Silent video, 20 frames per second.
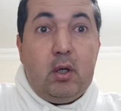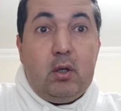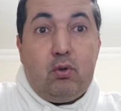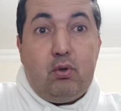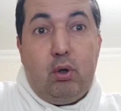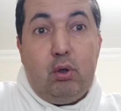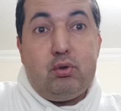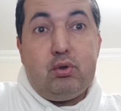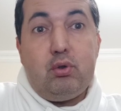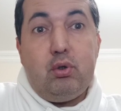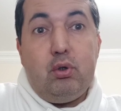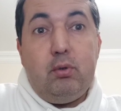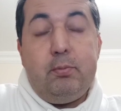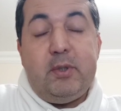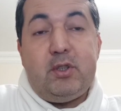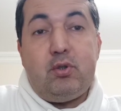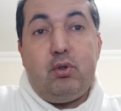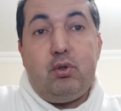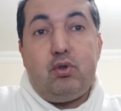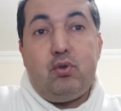Tolstoy'un
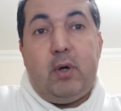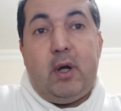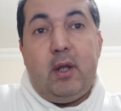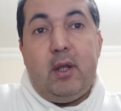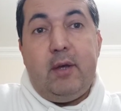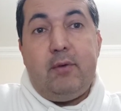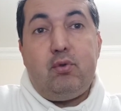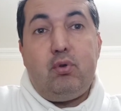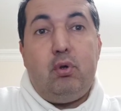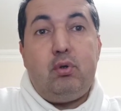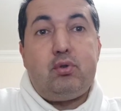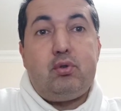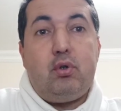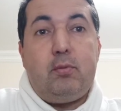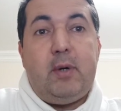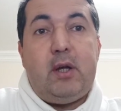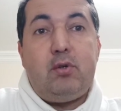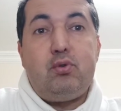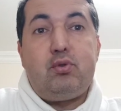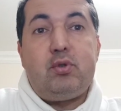bir sözü var. Lev
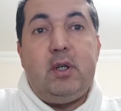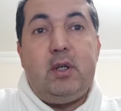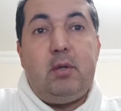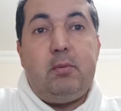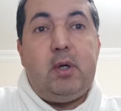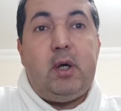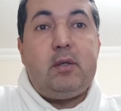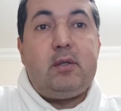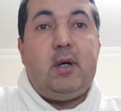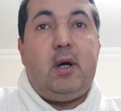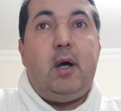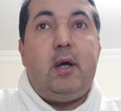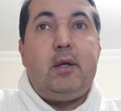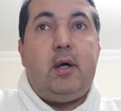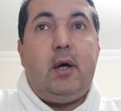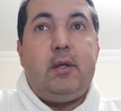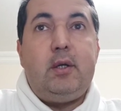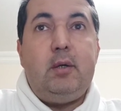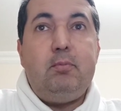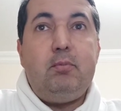Tolstoy, ben Rus edebiyatı
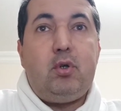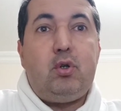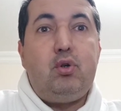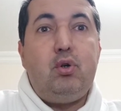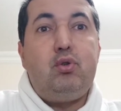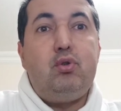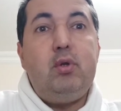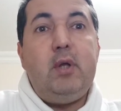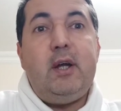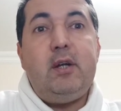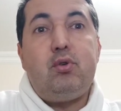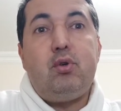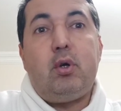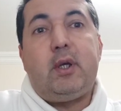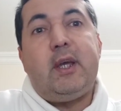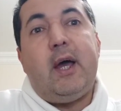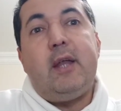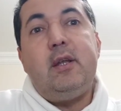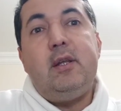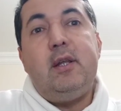hayranıyım. Kötüler diyor
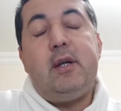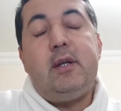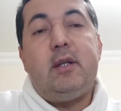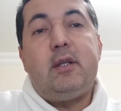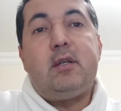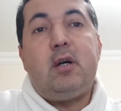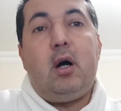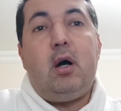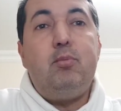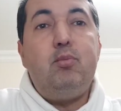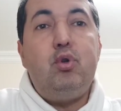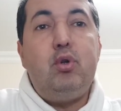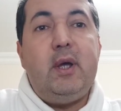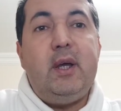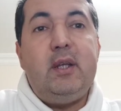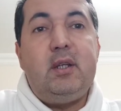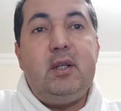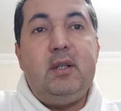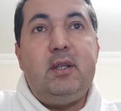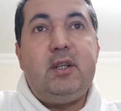kendilerine tahammül
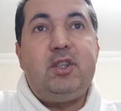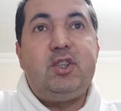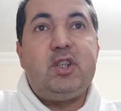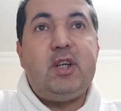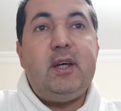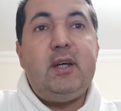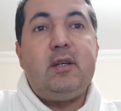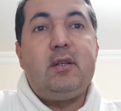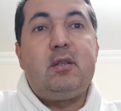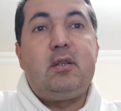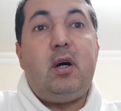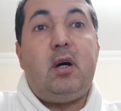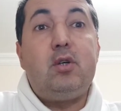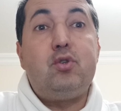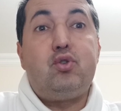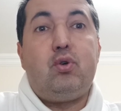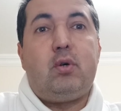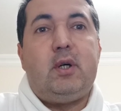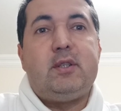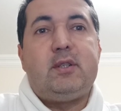edildikçe daha
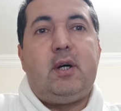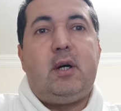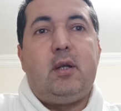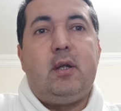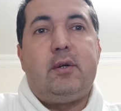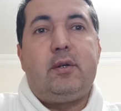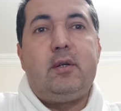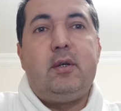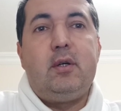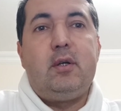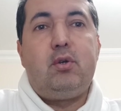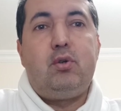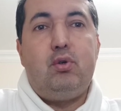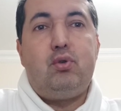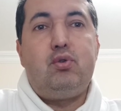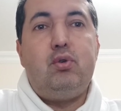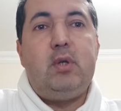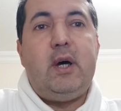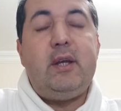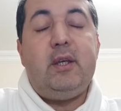çok azarlar.
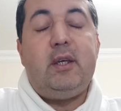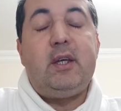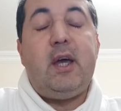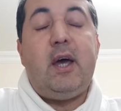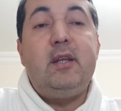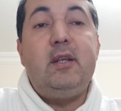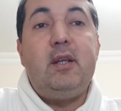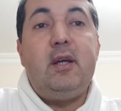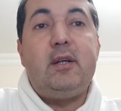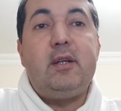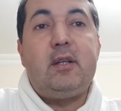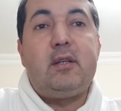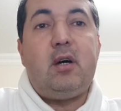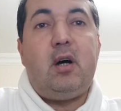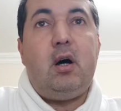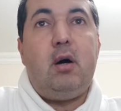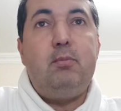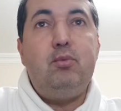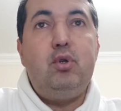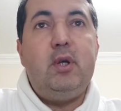Kötüler kendilerine
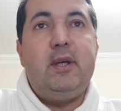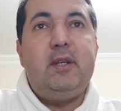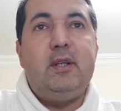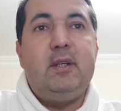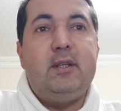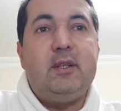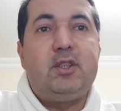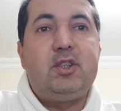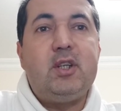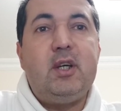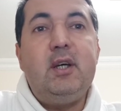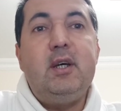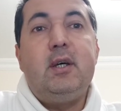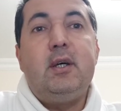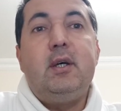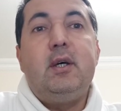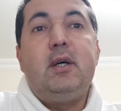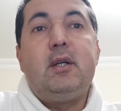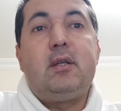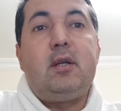tahammül edildikçe
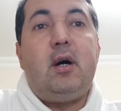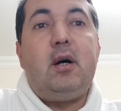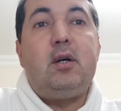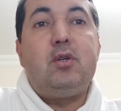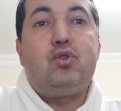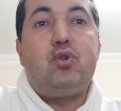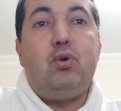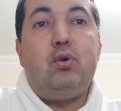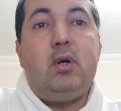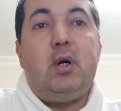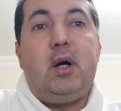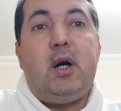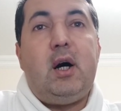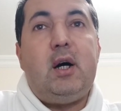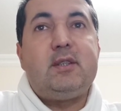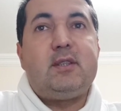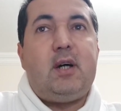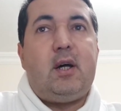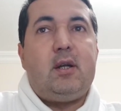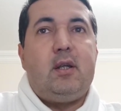daha çok
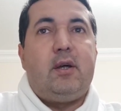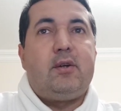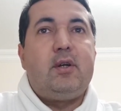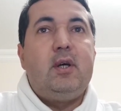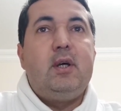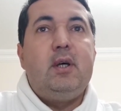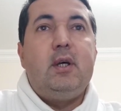azarlar.